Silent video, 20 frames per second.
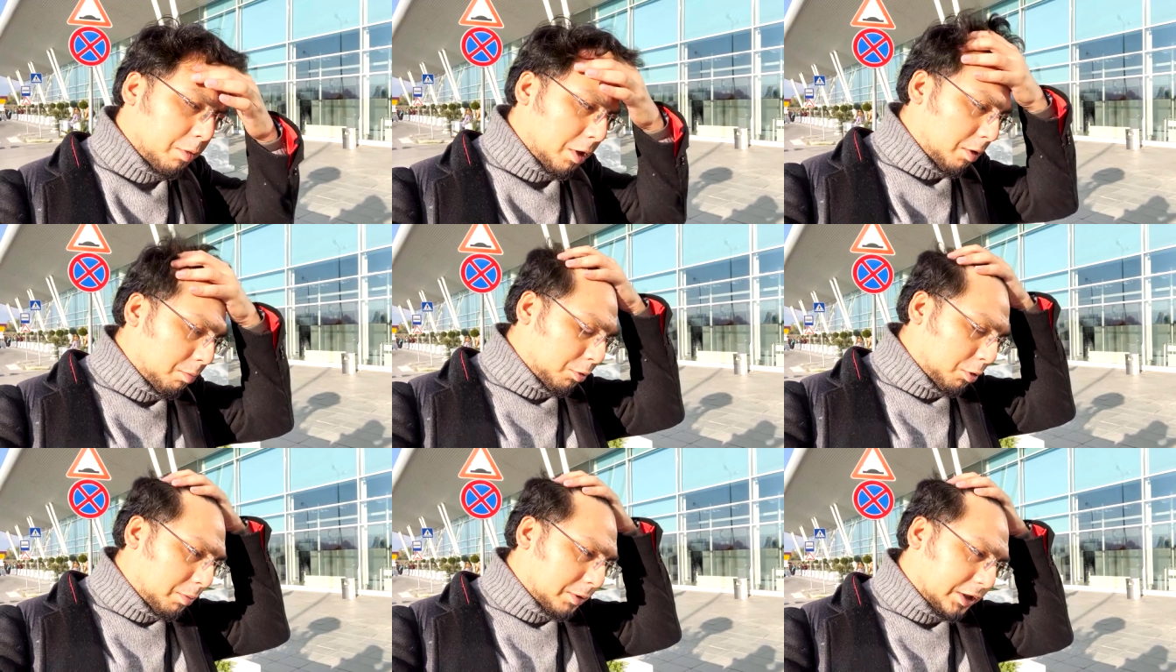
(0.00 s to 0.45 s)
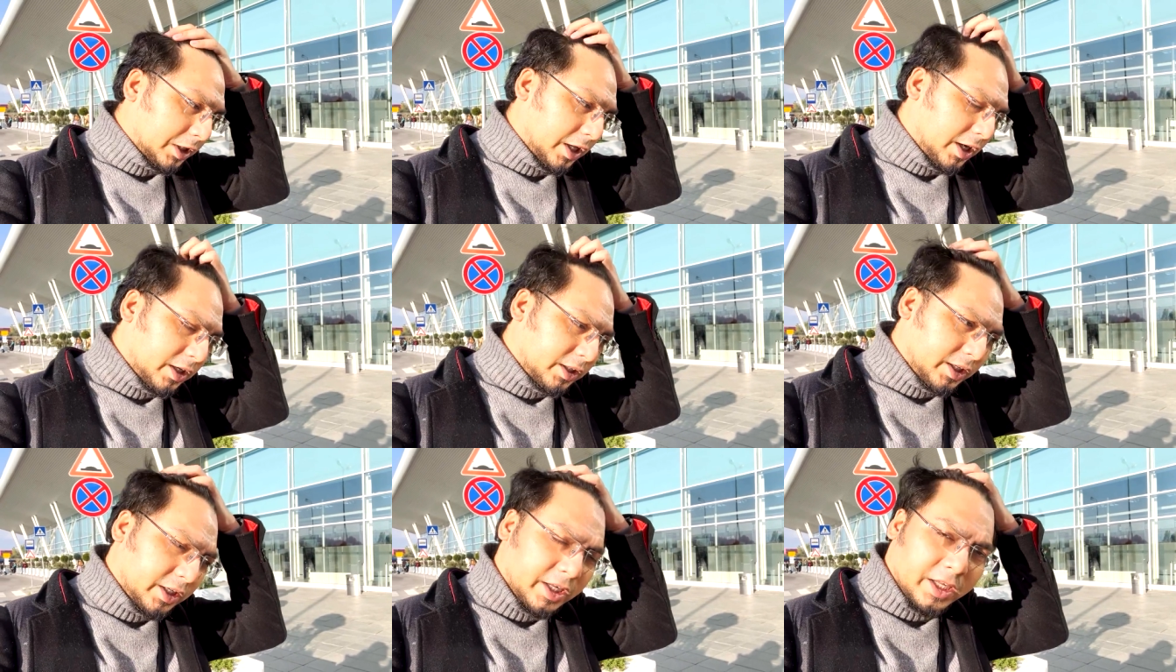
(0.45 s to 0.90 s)
मैं आपको बता
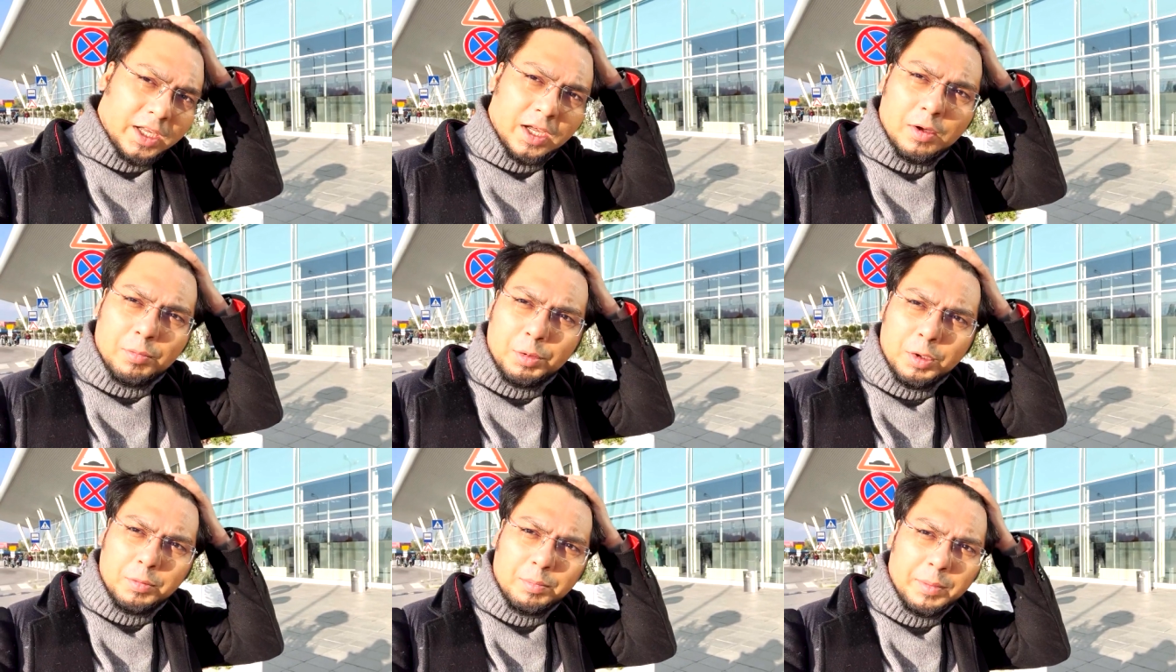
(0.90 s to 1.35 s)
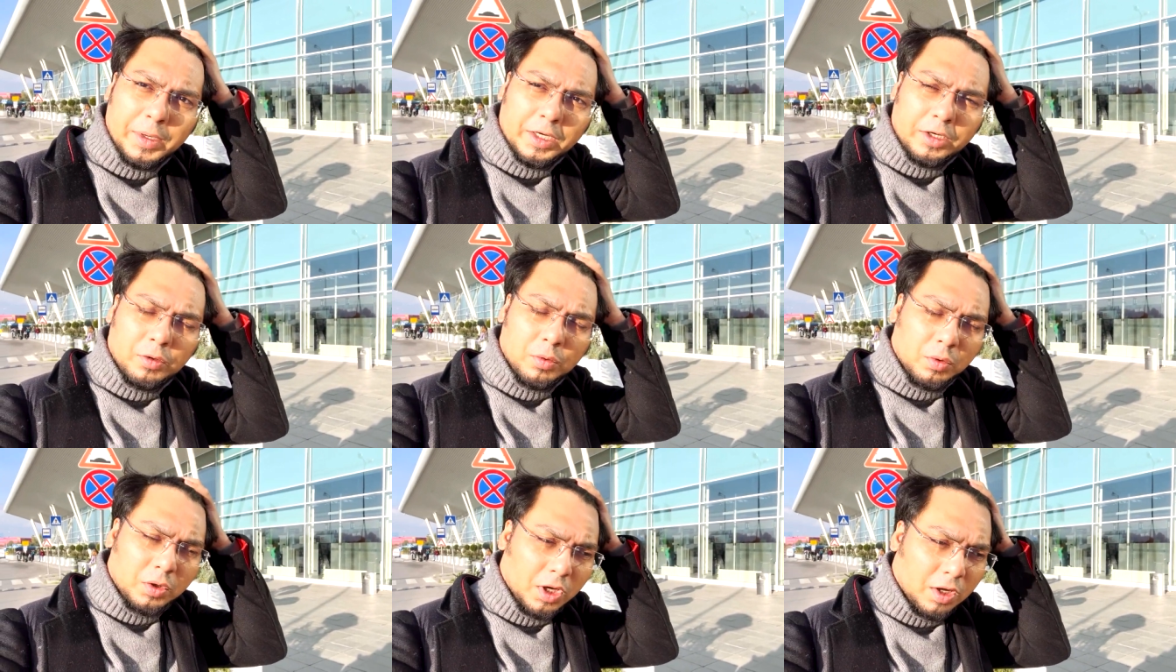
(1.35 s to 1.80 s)
रहा था कि यहाँ पे
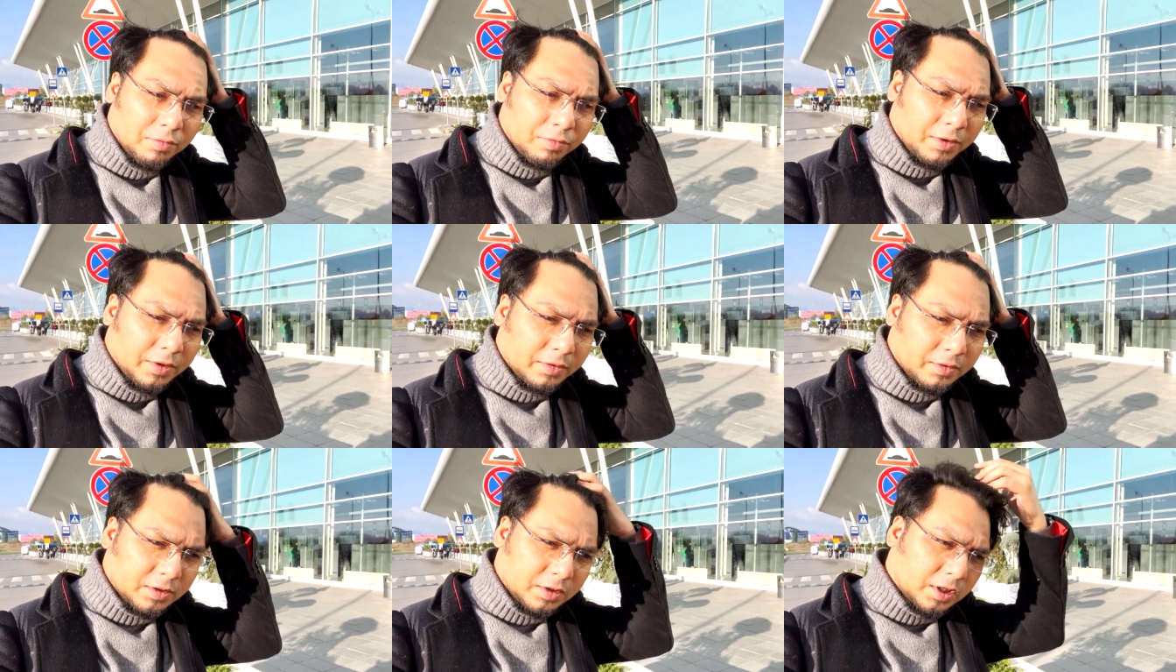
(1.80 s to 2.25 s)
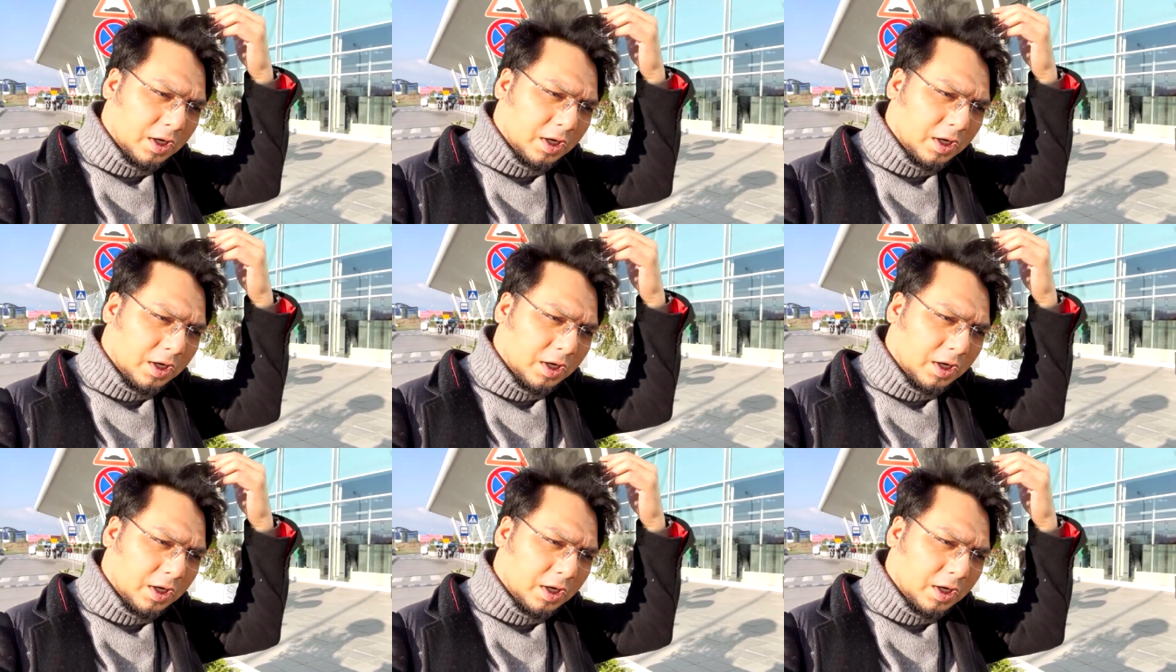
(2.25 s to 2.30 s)
मेट्रो काफ़ी